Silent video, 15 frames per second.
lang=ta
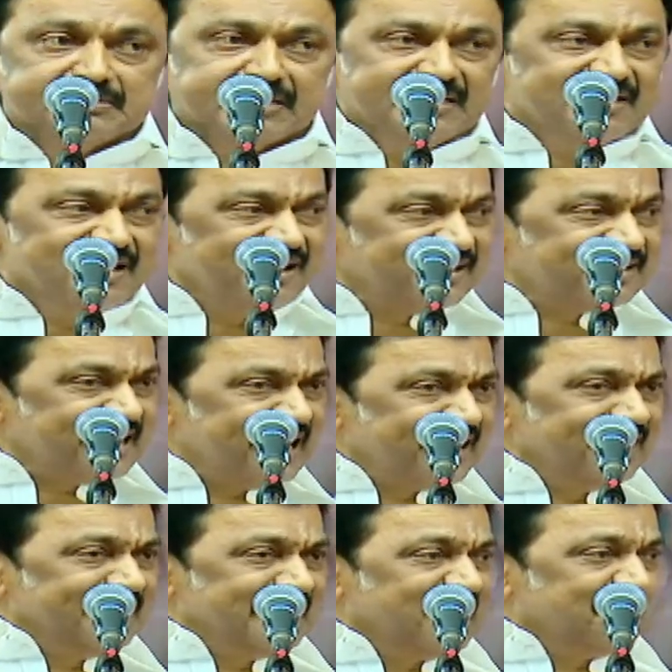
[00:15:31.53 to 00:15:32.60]
தங்களுக்காக
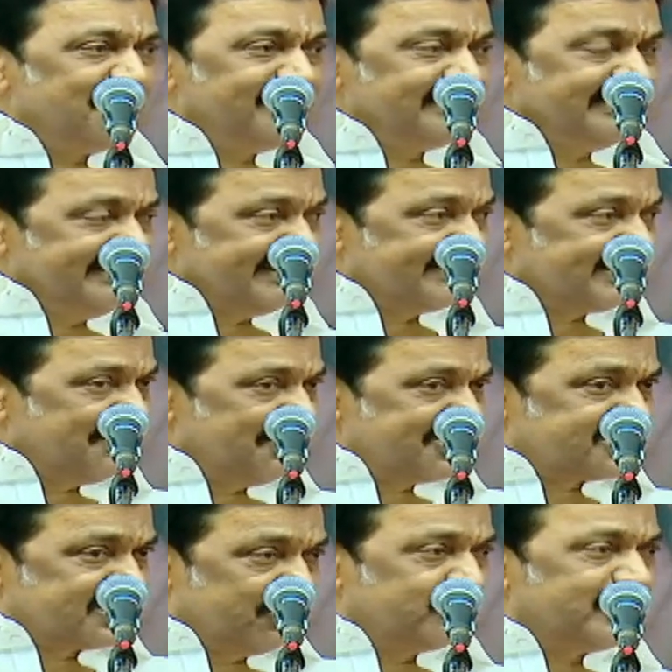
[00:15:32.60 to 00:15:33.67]
இல்லாமல் இந்த
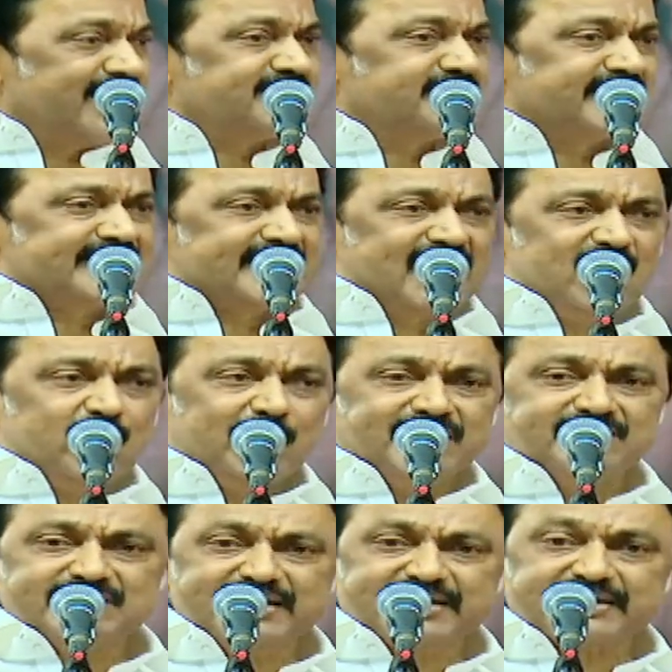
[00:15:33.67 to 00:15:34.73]
தமிழ் சமுதாயத்திற்காக
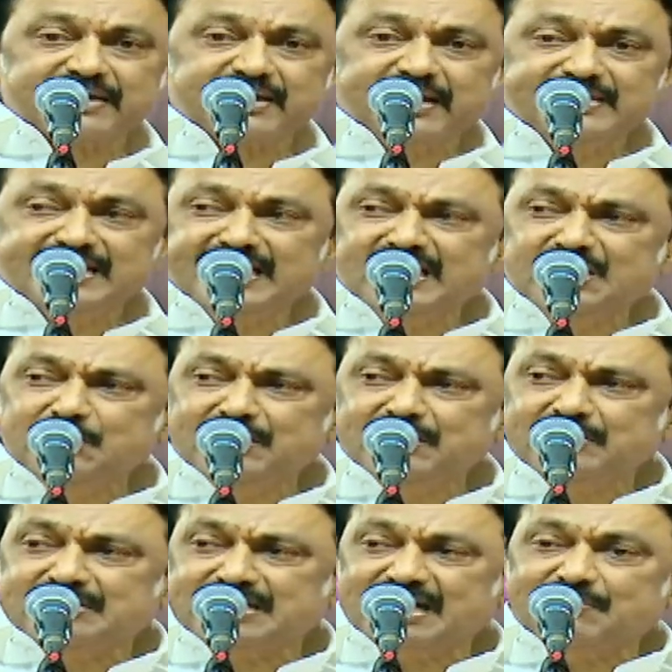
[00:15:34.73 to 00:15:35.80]
உழைத்த அந்த
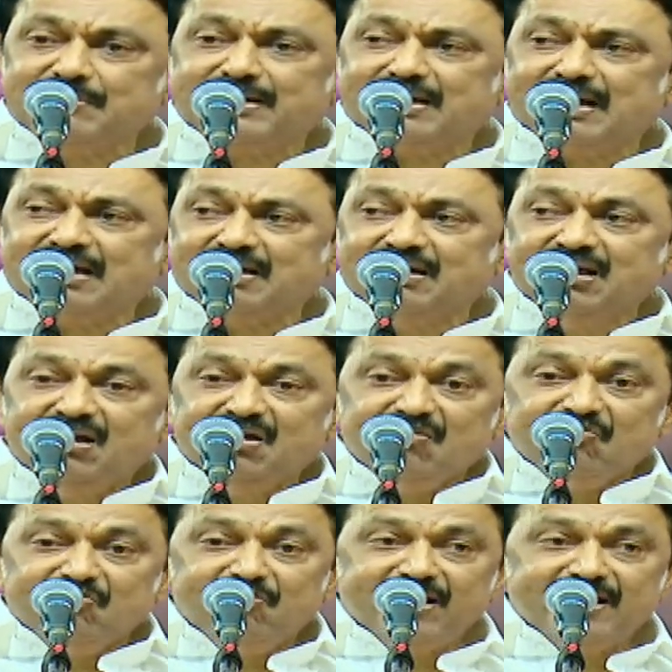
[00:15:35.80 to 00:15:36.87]
இருவரும் தலைவர்களால்
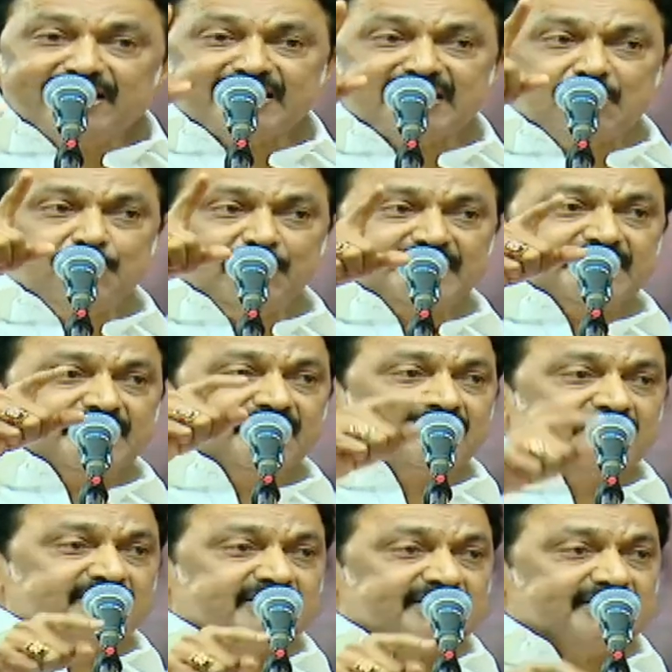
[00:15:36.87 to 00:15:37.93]
வளர்க்கப்பட்ட
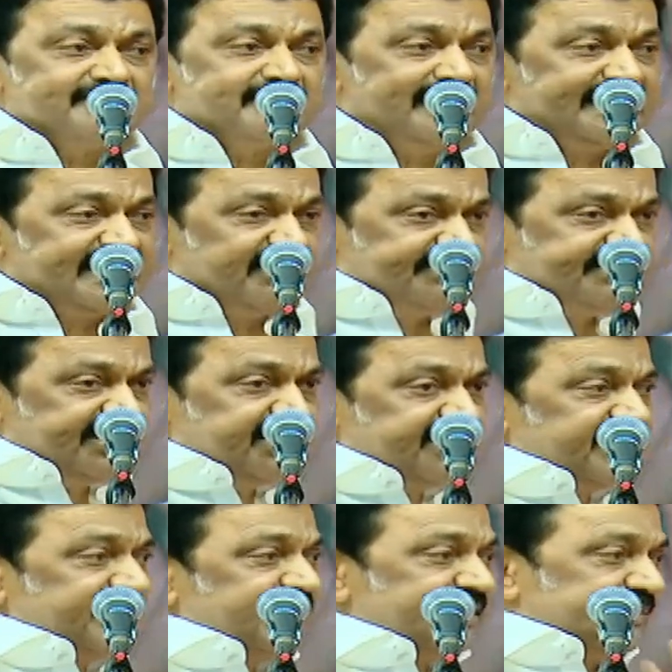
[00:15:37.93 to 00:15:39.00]
இயக்கத்துக்கு தான் நீங்கள்
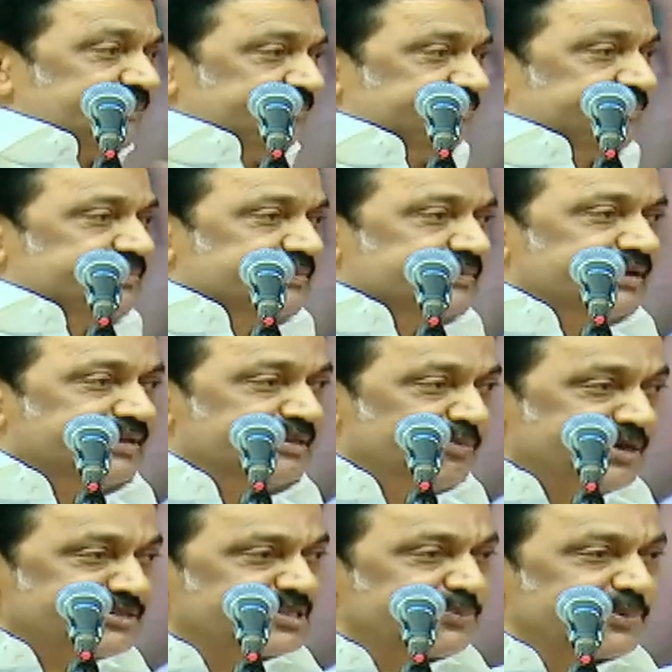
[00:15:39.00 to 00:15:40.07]
வந்திருக்கிறீங்க அதை
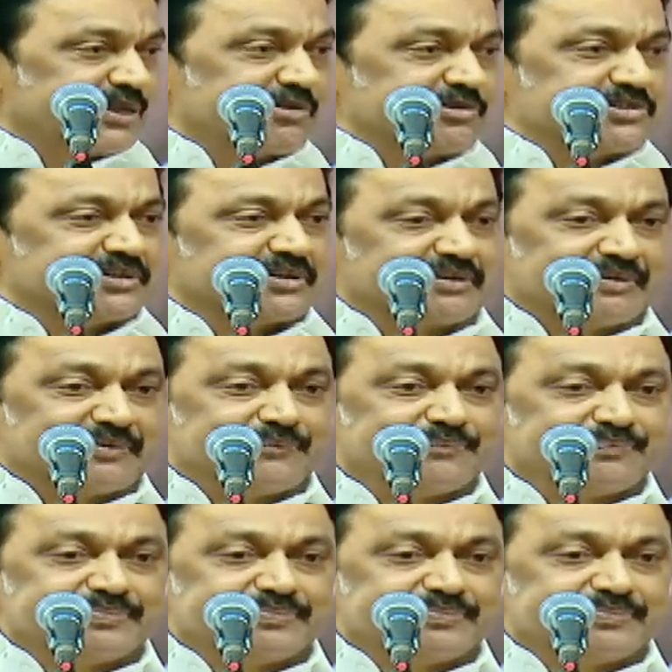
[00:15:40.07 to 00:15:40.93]
மனசில் பதிவு வச்சுக்கோங்க